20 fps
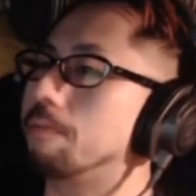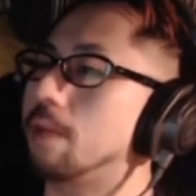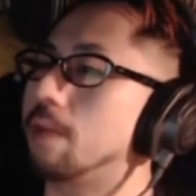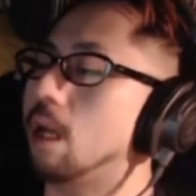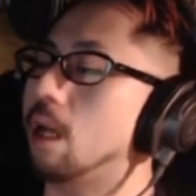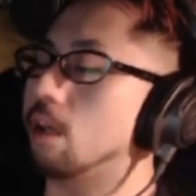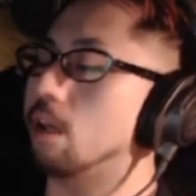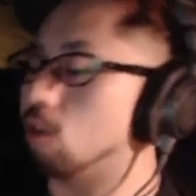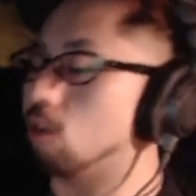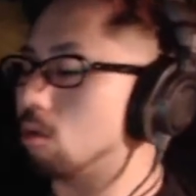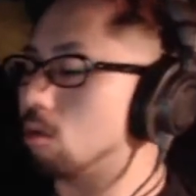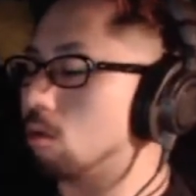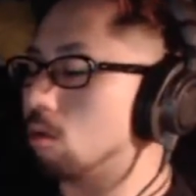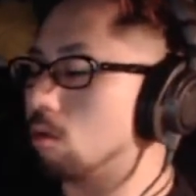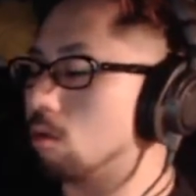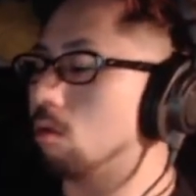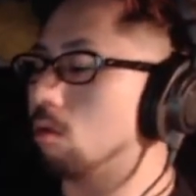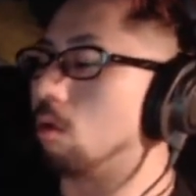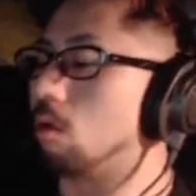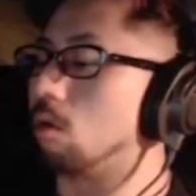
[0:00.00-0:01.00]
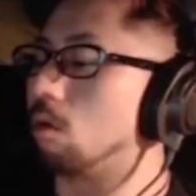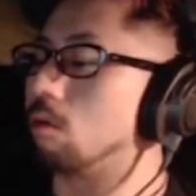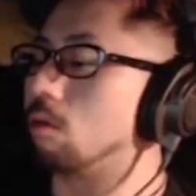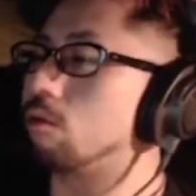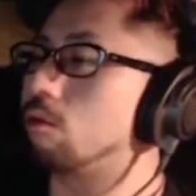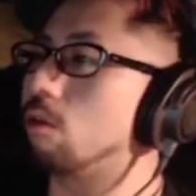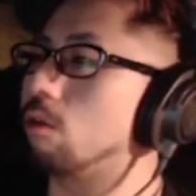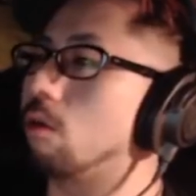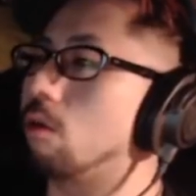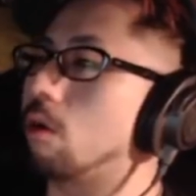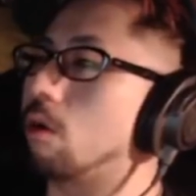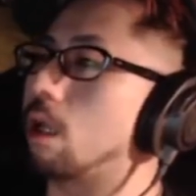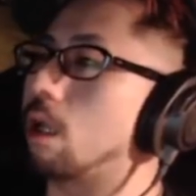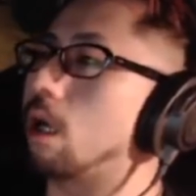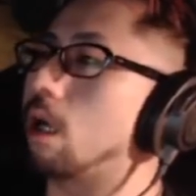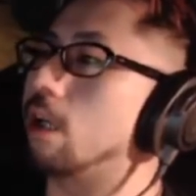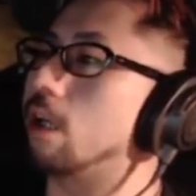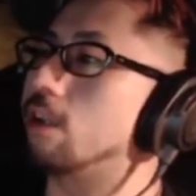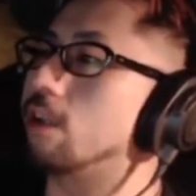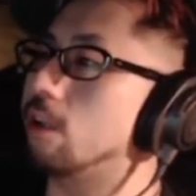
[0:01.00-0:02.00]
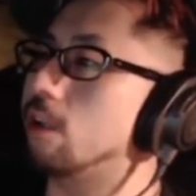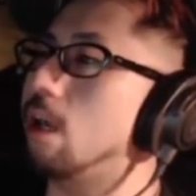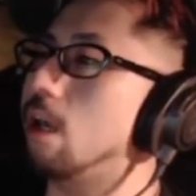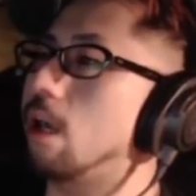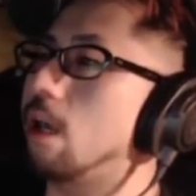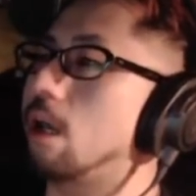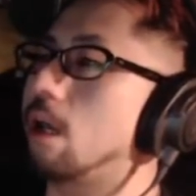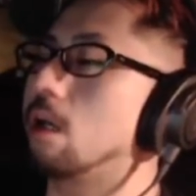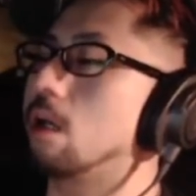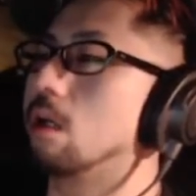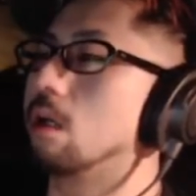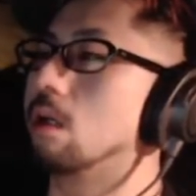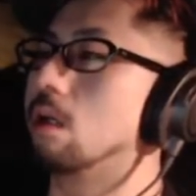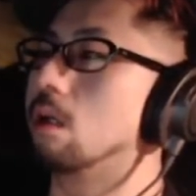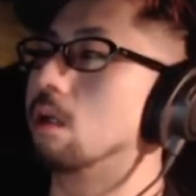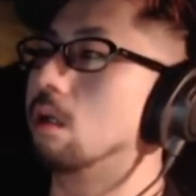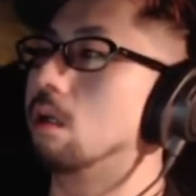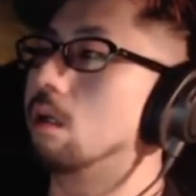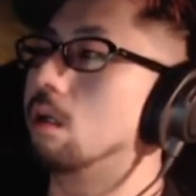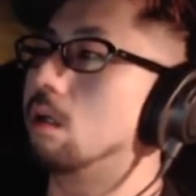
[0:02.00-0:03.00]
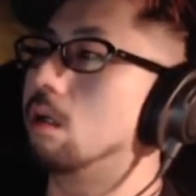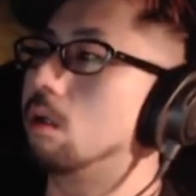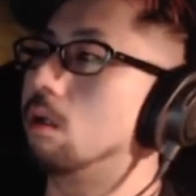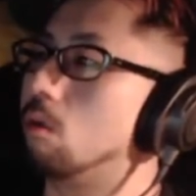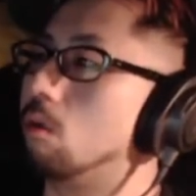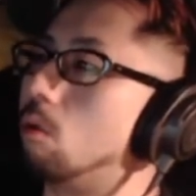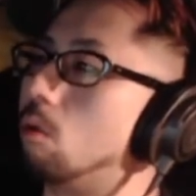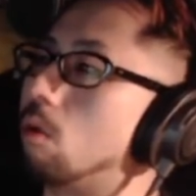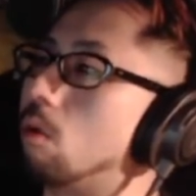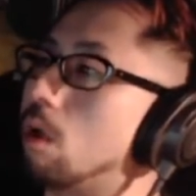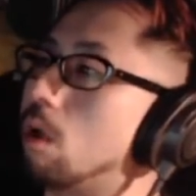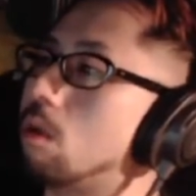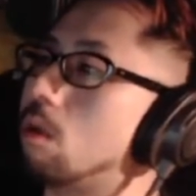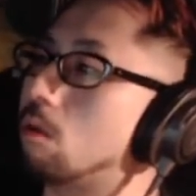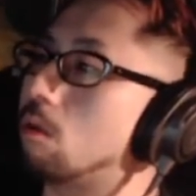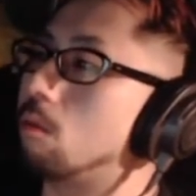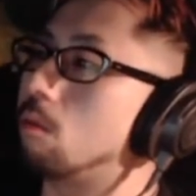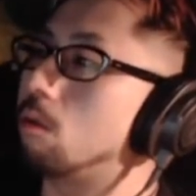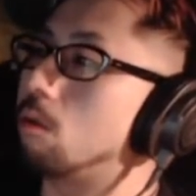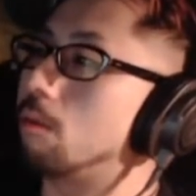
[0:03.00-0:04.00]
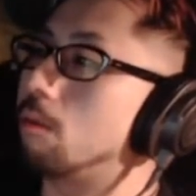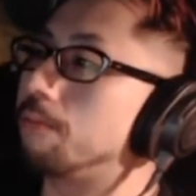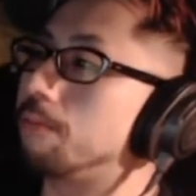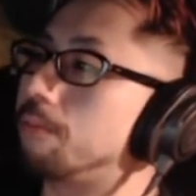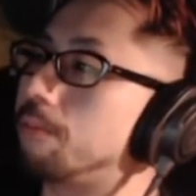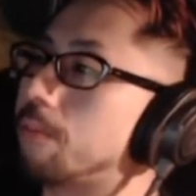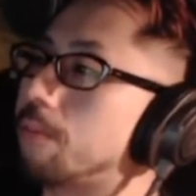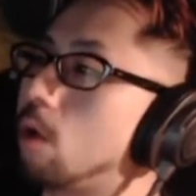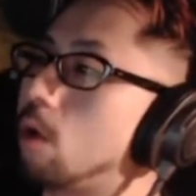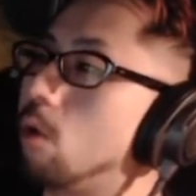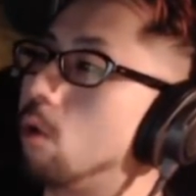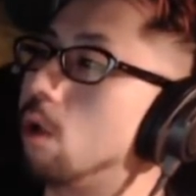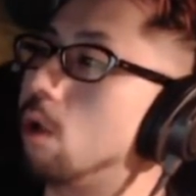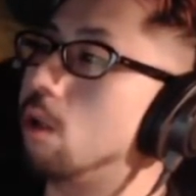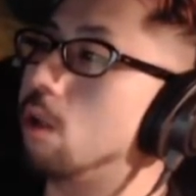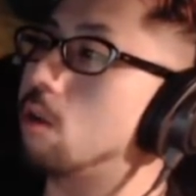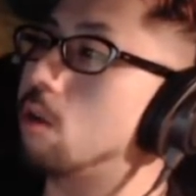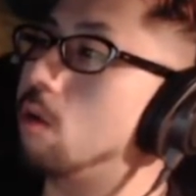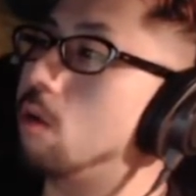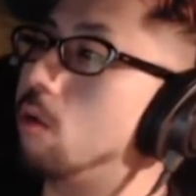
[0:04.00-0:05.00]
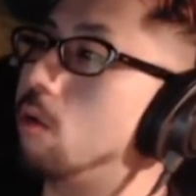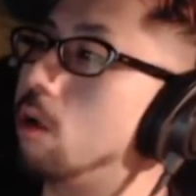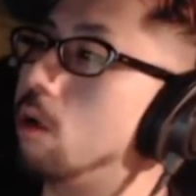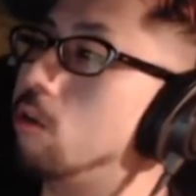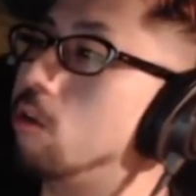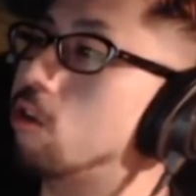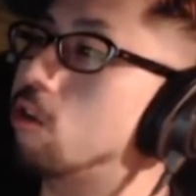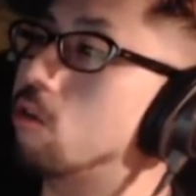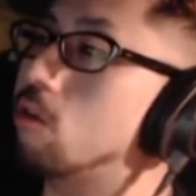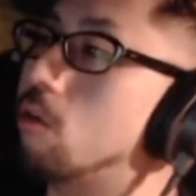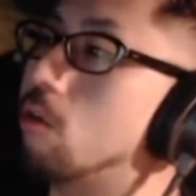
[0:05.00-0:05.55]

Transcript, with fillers: なんかちょっとふくよかな感じでの方がいいと思う。コリン星はうちの